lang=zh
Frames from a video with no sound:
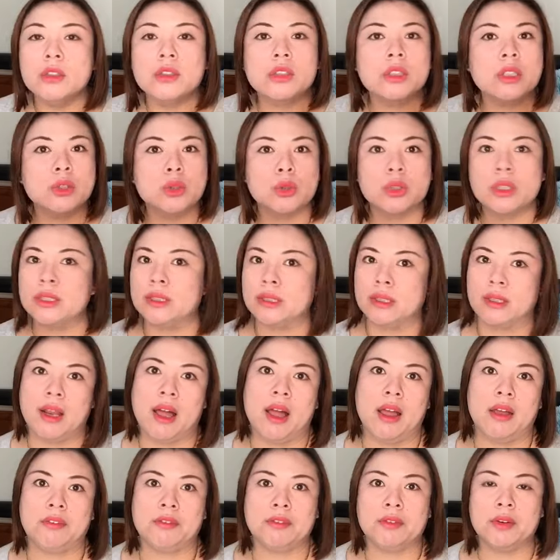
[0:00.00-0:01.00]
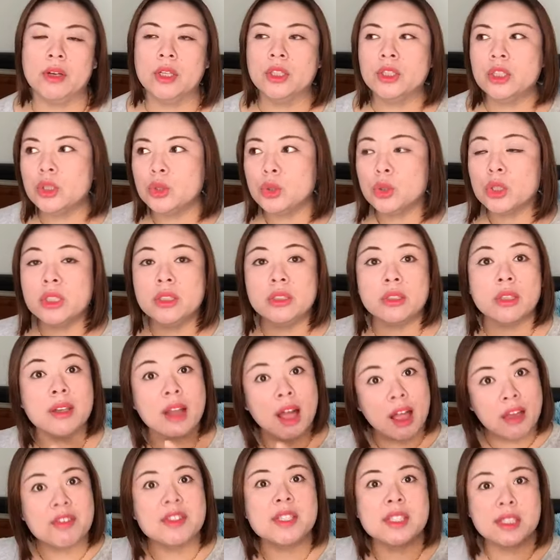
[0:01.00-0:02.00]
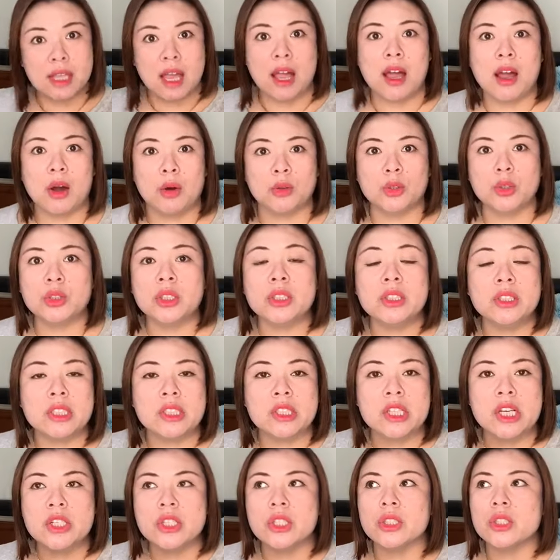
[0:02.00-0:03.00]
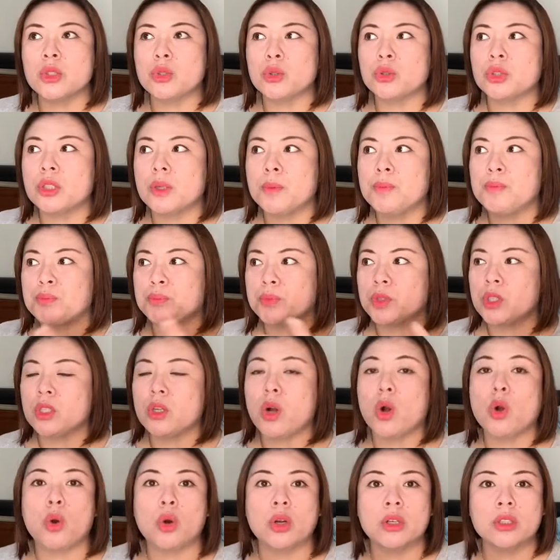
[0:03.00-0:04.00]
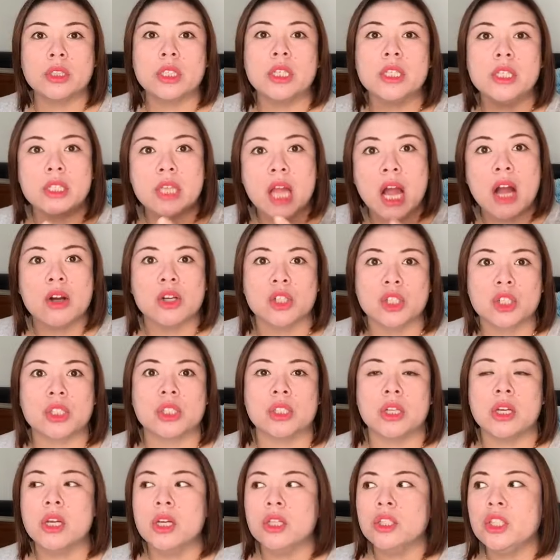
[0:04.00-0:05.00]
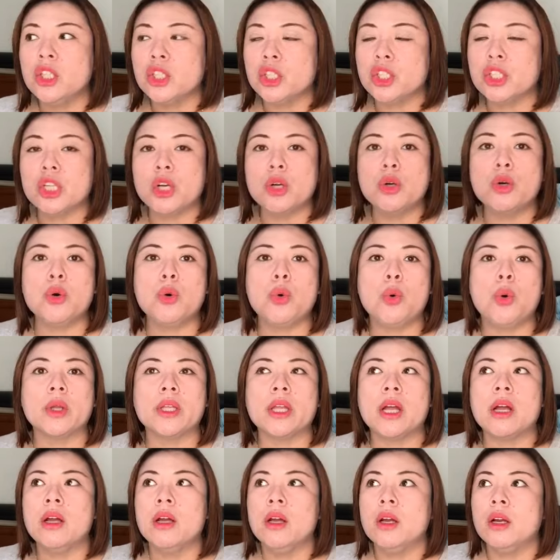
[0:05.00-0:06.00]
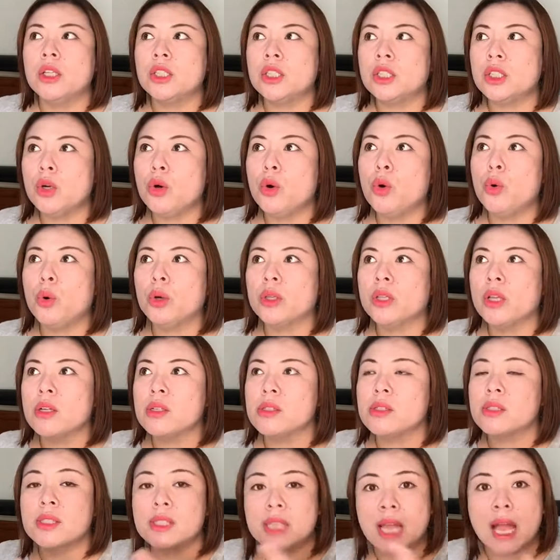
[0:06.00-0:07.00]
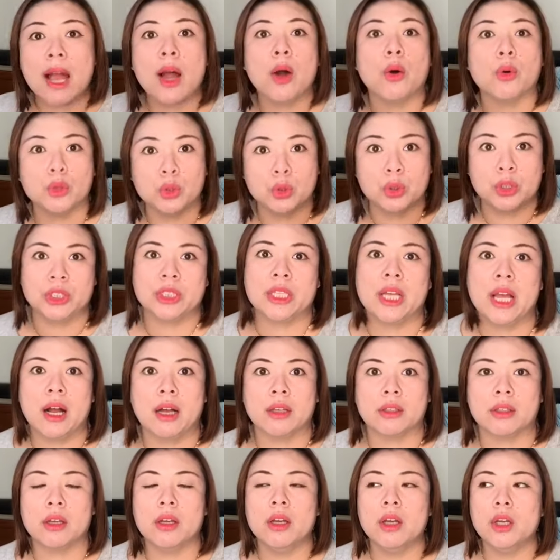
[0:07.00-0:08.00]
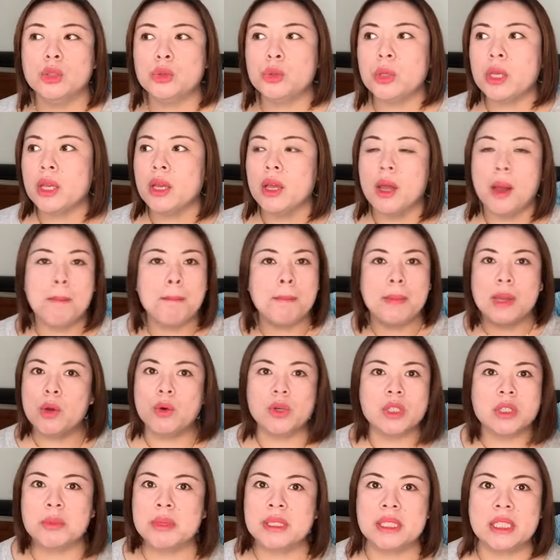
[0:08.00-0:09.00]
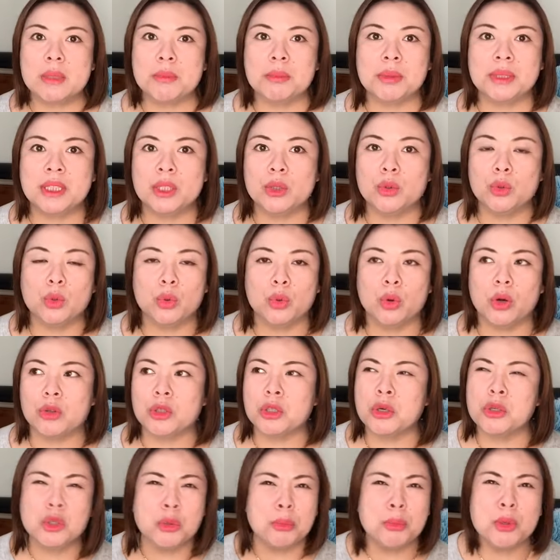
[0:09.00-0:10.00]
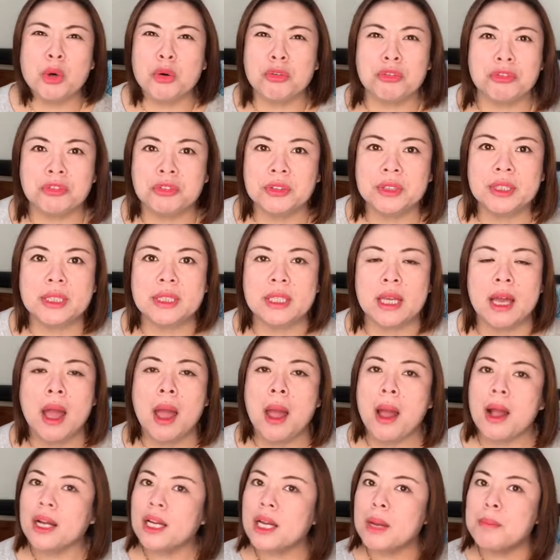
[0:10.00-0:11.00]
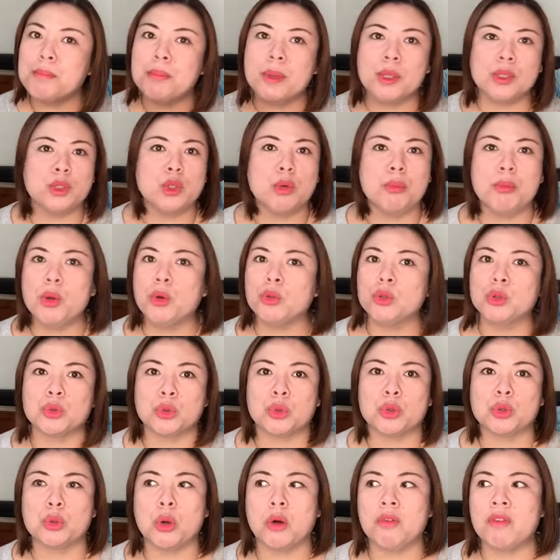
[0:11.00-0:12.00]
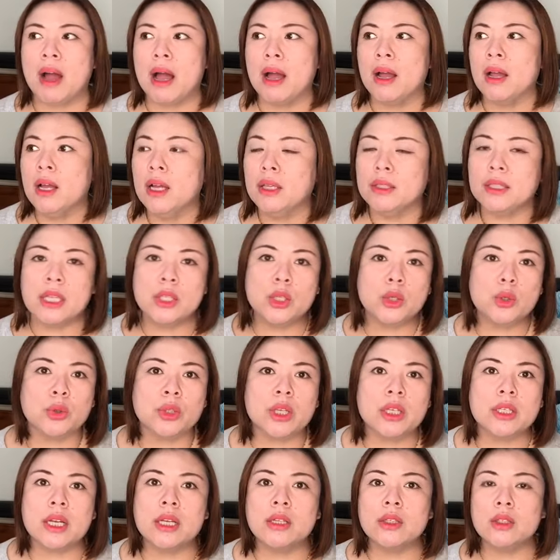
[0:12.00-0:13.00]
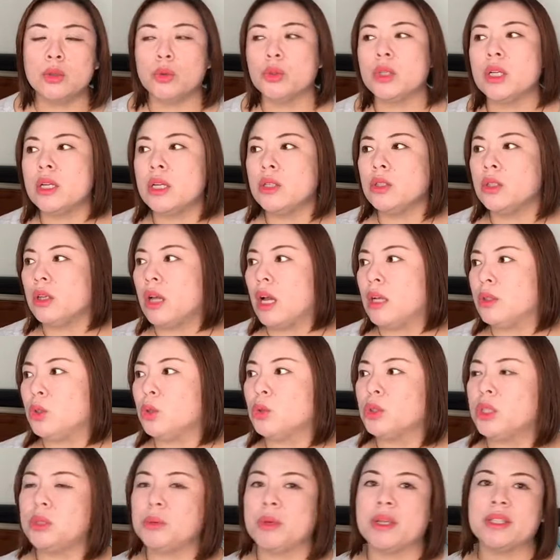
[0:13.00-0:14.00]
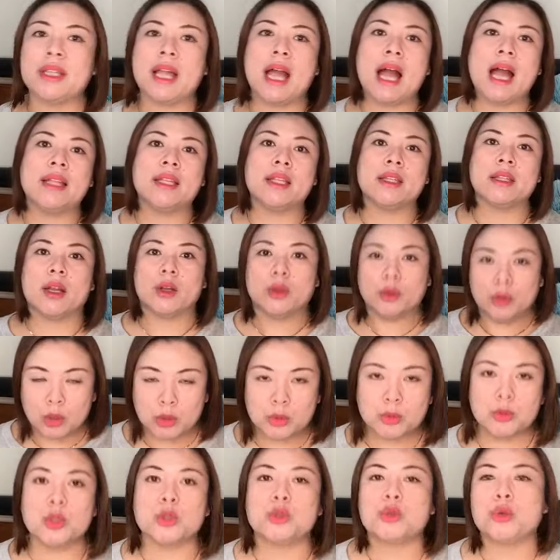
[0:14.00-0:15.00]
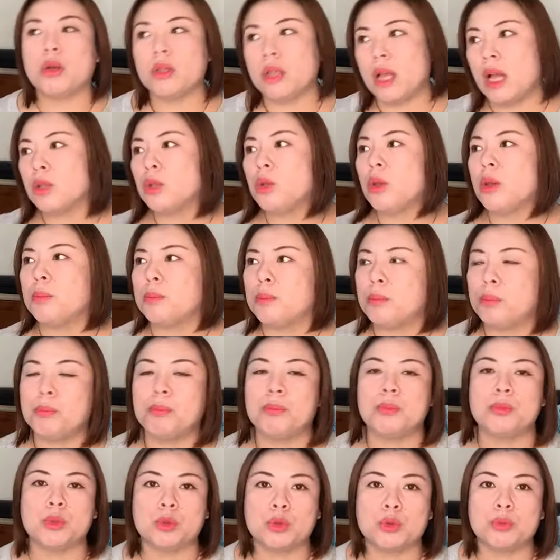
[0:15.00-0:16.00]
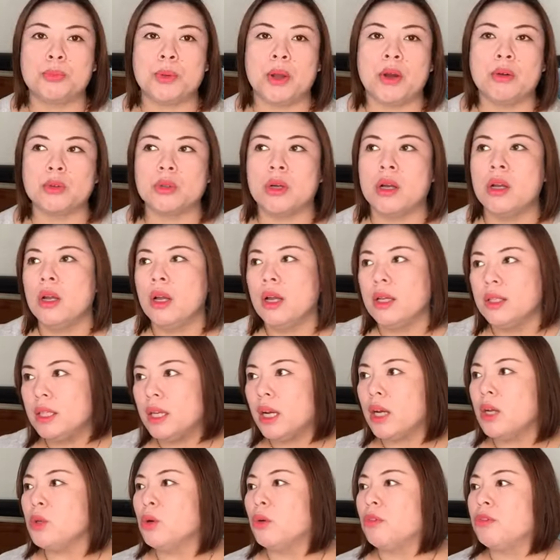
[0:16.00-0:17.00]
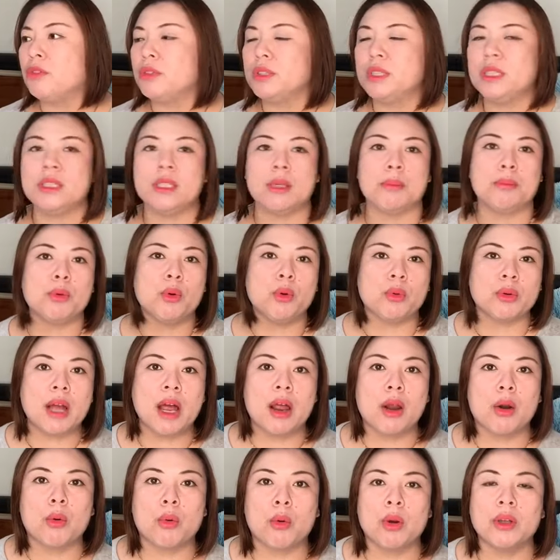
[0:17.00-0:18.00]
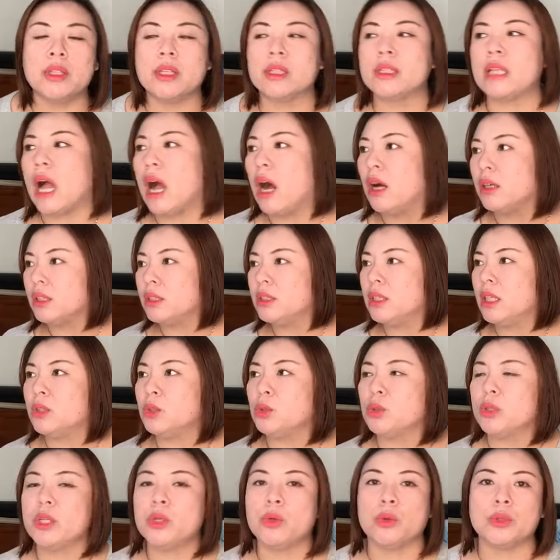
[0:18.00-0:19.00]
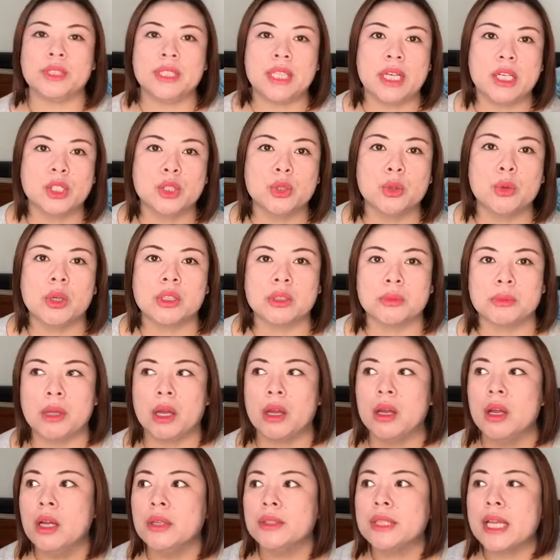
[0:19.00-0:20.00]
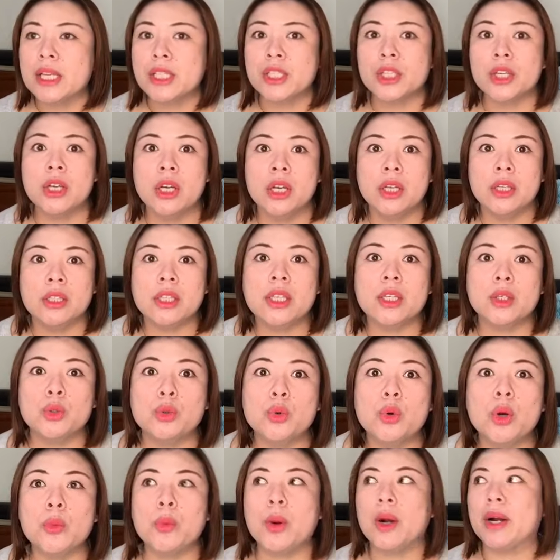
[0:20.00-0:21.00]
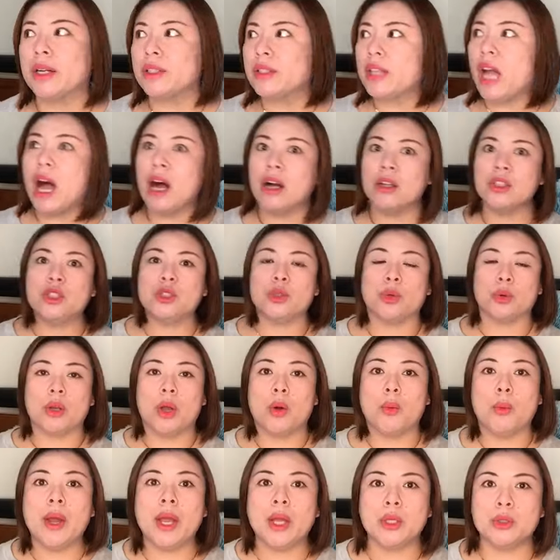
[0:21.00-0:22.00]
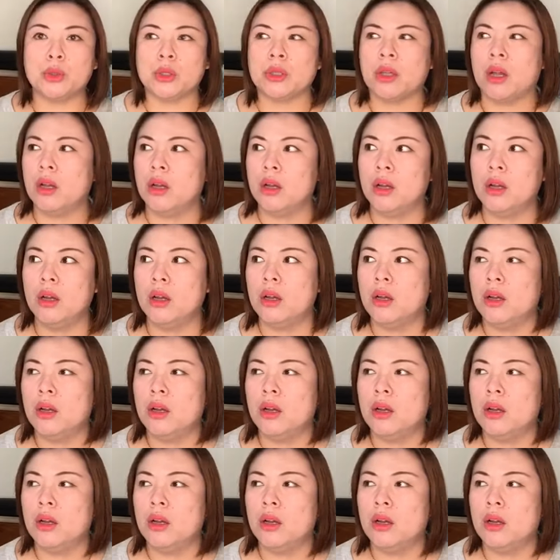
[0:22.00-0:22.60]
这就是你的 life，这就是你的 lifestyle，就是你的人生的，就是这个这个样式。你生活的生活的 style 就是这样的。所以没有什么辛不辛苦，或者说有没有福气，根本就没有这种说法。难道有的人有的人啊，就喜欢瘫在那儿啊，就是说啊，对。就是比方说，你很有福气，你不用干活，你躺着那儿就可以有钱收啊，怎么样？但是你如果我跟躺久了，我也觉得